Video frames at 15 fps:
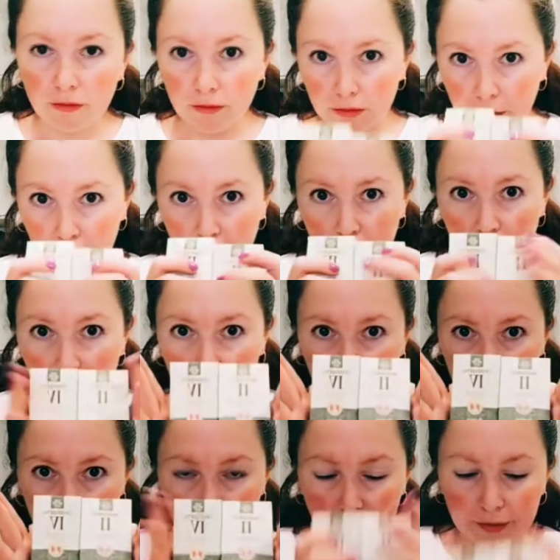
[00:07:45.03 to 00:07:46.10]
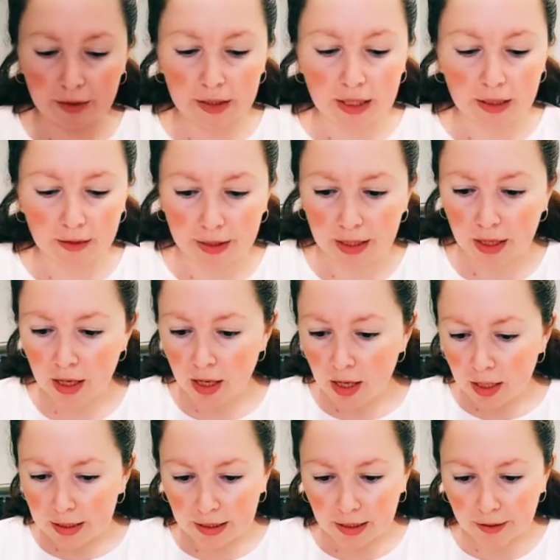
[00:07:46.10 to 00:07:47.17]
Значит, кладу синхорбитал-2,
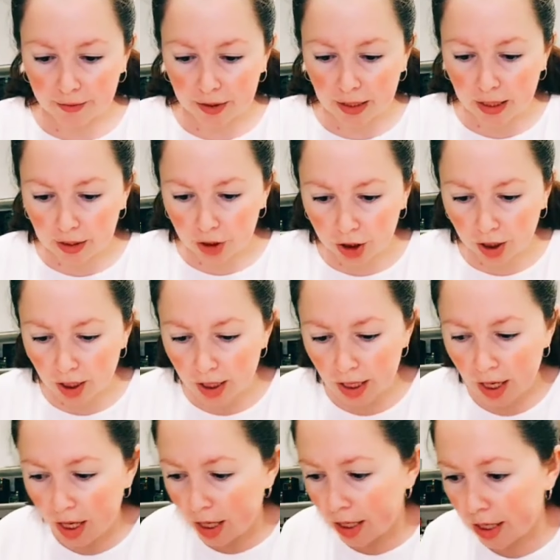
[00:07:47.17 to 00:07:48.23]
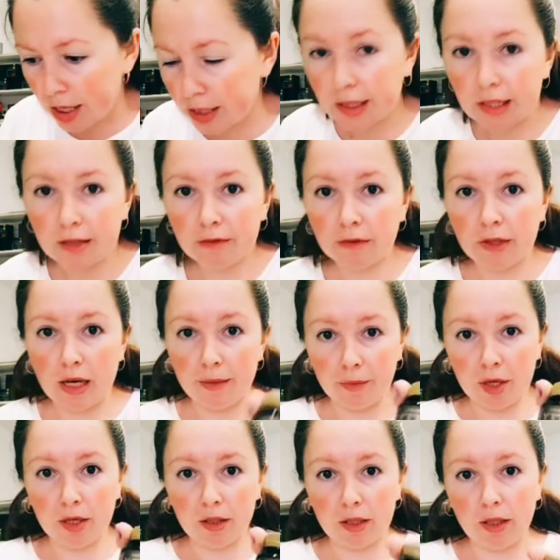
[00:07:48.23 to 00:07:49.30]
синхорбитал-4 и, естественно,
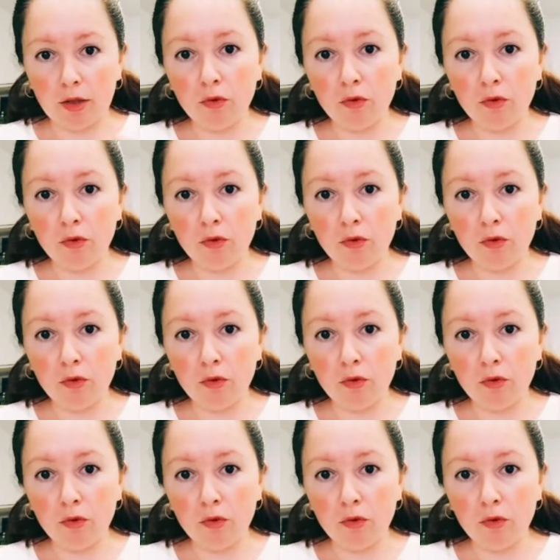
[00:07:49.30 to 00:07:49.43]
омега-3.